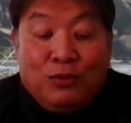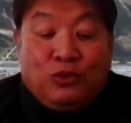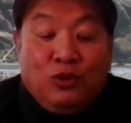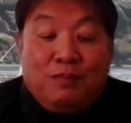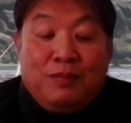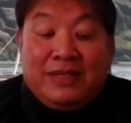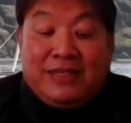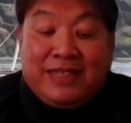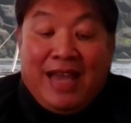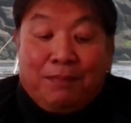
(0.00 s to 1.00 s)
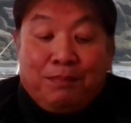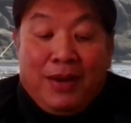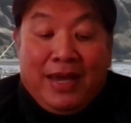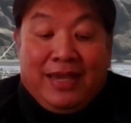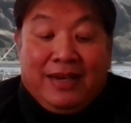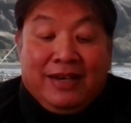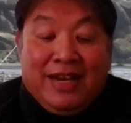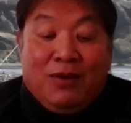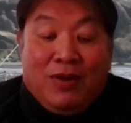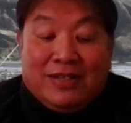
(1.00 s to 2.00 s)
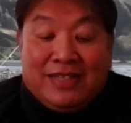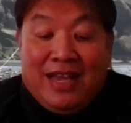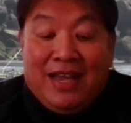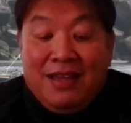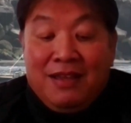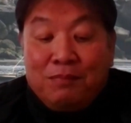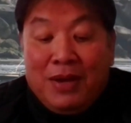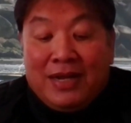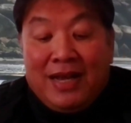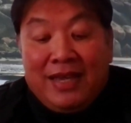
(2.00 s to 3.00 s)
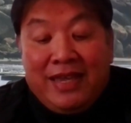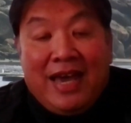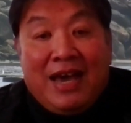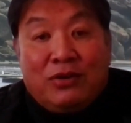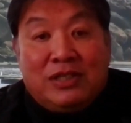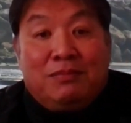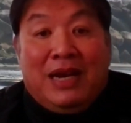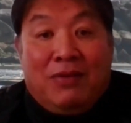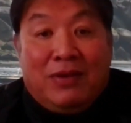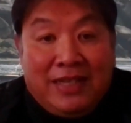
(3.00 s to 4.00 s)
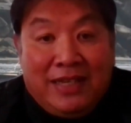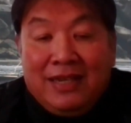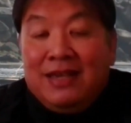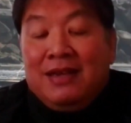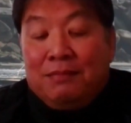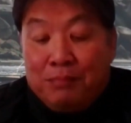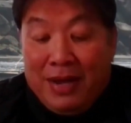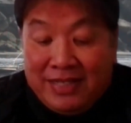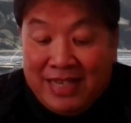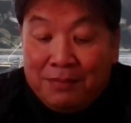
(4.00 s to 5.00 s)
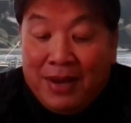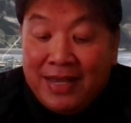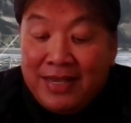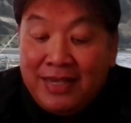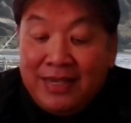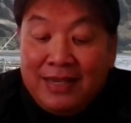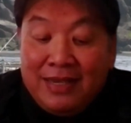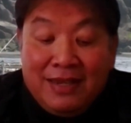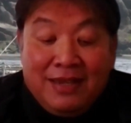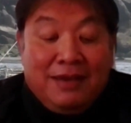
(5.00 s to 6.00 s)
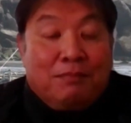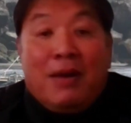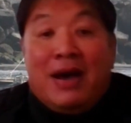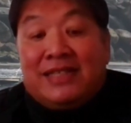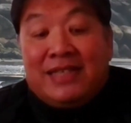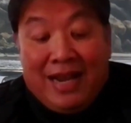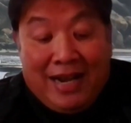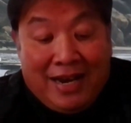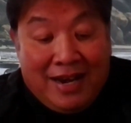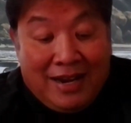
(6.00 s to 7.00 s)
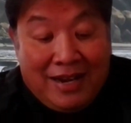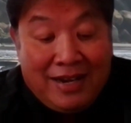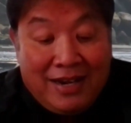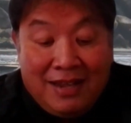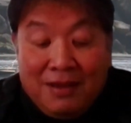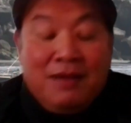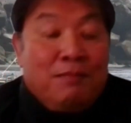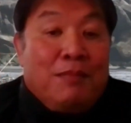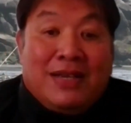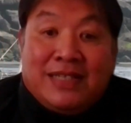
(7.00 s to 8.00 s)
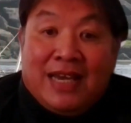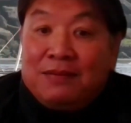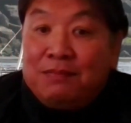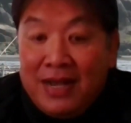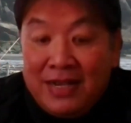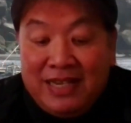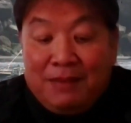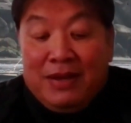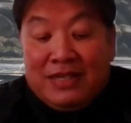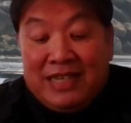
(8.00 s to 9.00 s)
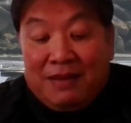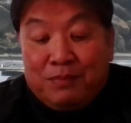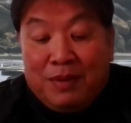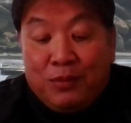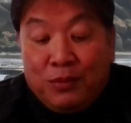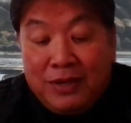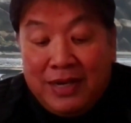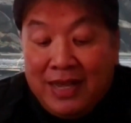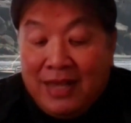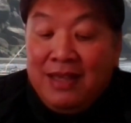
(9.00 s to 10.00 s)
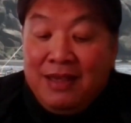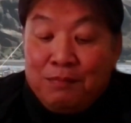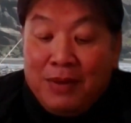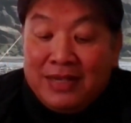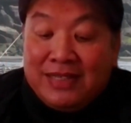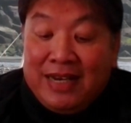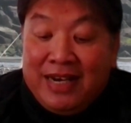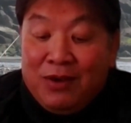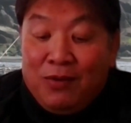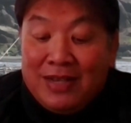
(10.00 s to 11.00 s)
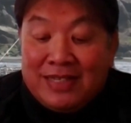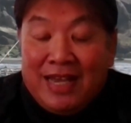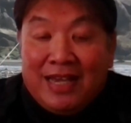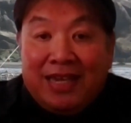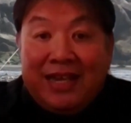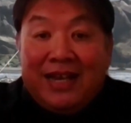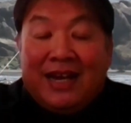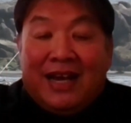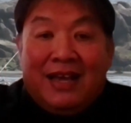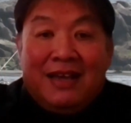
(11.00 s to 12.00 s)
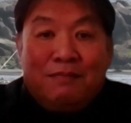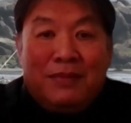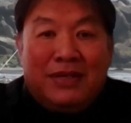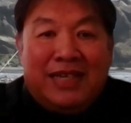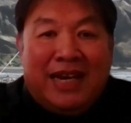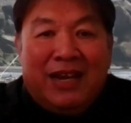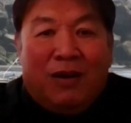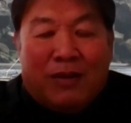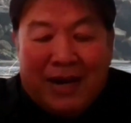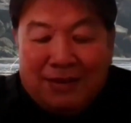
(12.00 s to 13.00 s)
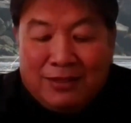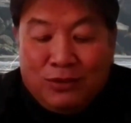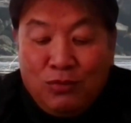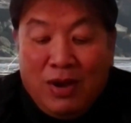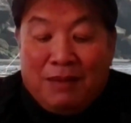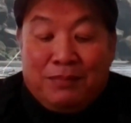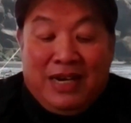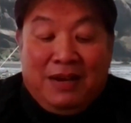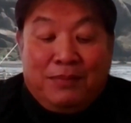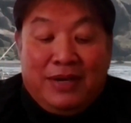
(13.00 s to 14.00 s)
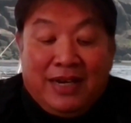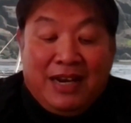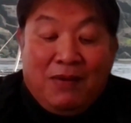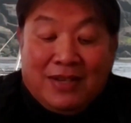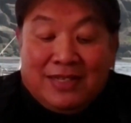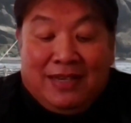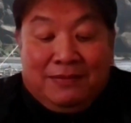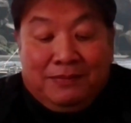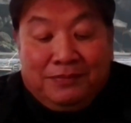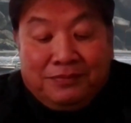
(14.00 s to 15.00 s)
untuk mencapai dewasa, maka ia harus melewati masa bayi, masa kanak-kanak, masa remaja, masa pemuda, masa dewasa hingga menjadi orang tua, benar-benar dewasa.